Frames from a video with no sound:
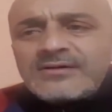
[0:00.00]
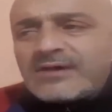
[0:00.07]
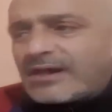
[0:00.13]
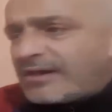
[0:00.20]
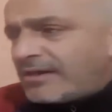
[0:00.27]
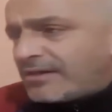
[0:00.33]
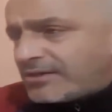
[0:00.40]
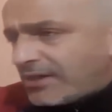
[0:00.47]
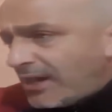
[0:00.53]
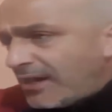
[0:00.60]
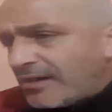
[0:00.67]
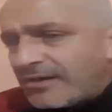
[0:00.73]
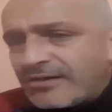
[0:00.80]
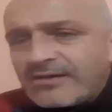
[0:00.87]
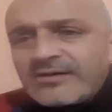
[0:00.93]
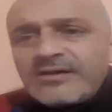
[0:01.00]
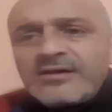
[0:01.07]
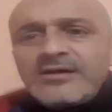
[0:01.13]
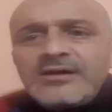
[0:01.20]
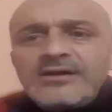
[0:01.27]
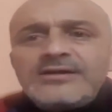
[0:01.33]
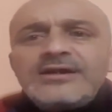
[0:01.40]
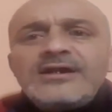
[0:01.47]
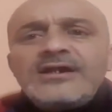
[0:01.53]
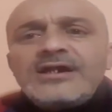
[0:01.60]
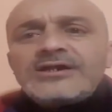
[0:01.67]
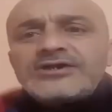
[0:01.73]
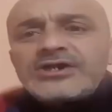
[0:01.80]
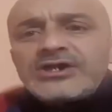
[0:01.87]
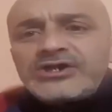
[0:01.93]
اي شعال يدير عليها
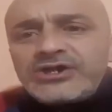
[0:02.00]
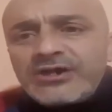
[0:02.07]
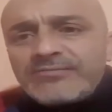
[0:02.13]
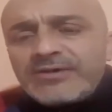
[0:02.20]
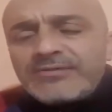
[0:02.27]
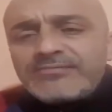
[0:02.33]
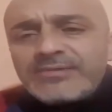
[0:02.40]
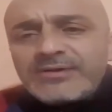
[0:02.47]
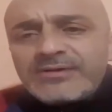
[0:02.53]
تشغيل الشباب